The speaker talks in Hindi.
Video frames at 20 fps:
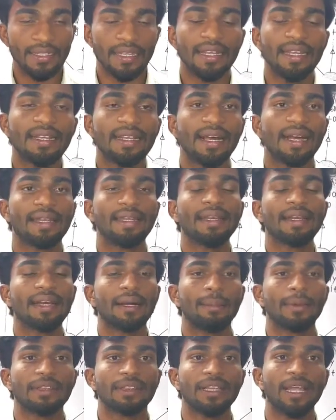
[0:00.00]
यानी कहने
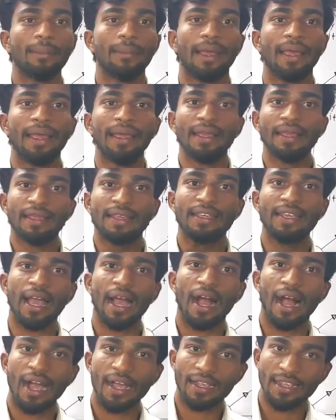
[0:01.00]
का मतलब है कि
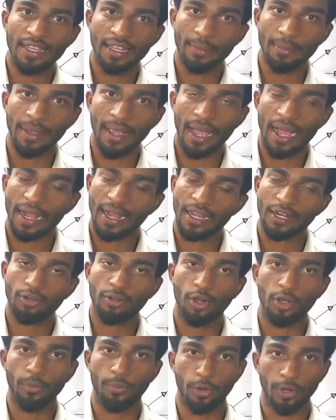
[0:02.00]
आखिर में
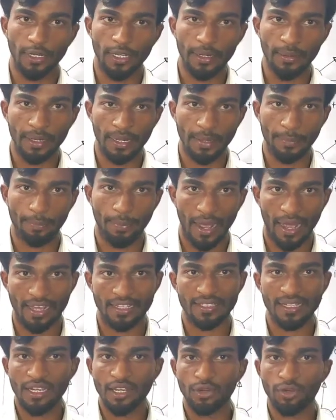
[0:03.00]
अगर कोई बॉडी के
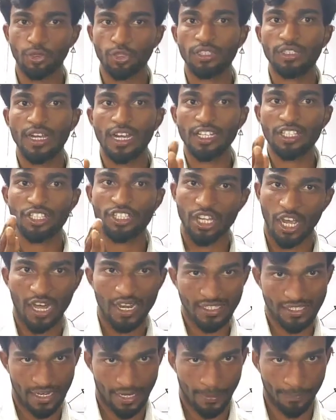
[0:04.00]
पास खुद का
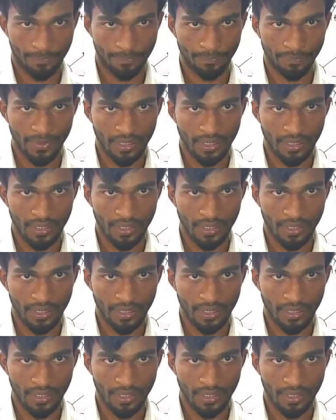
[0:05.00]
चार्ज है